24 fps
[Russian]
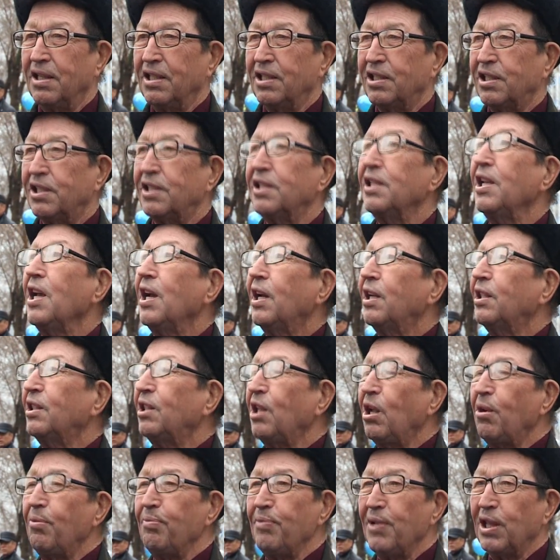с
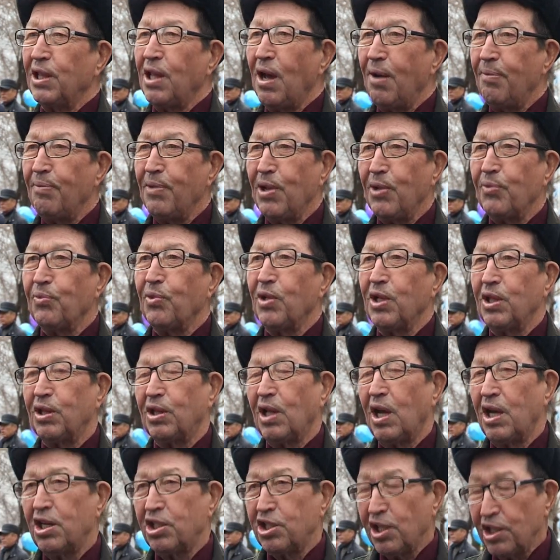некоторыми дамами
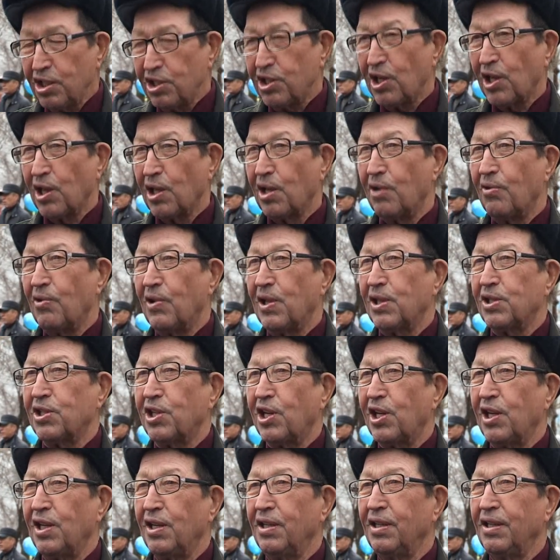даже
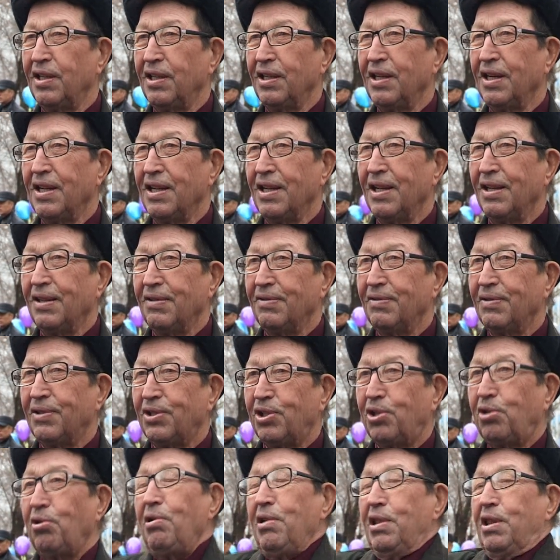целовался.
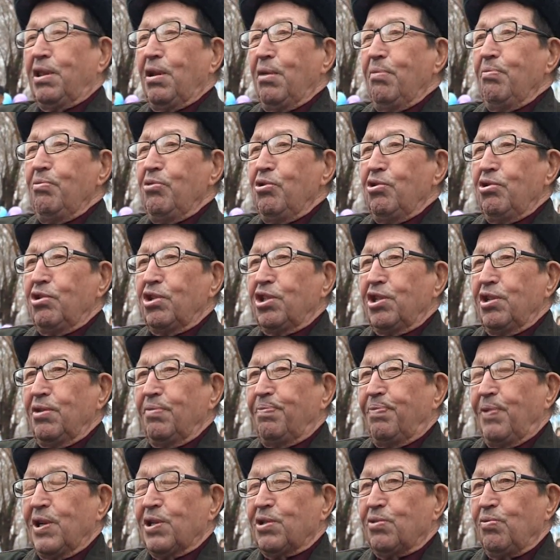Все это можно,
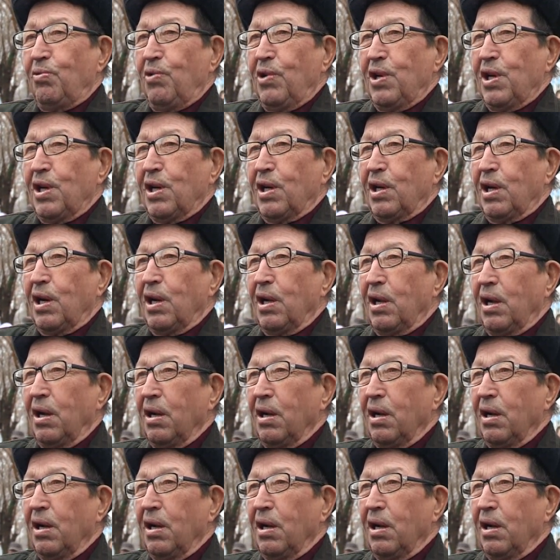позволено.